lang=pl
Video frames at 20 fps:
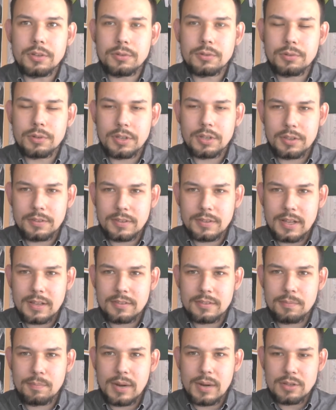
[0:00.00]
który jest
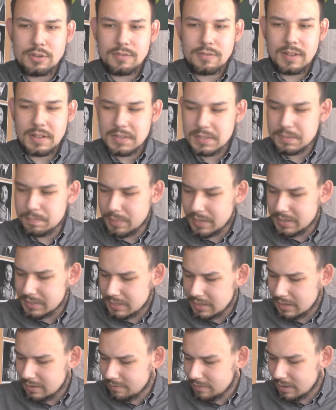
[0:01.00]
teraz blatowany z
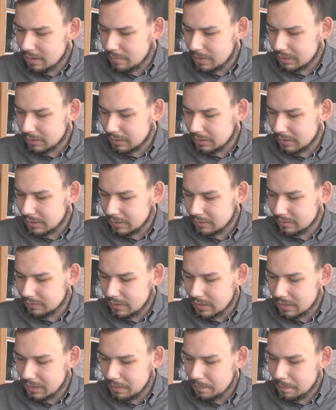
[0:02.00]
PSL-em w ramach tej tak
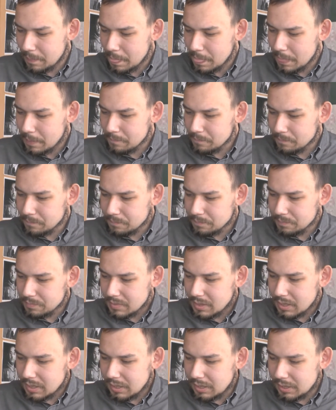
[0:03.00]
zwanej
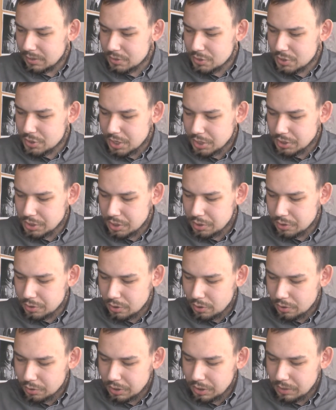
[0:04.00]
E, trzeciej
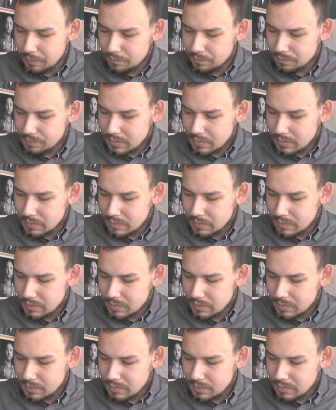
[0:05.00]
drogi.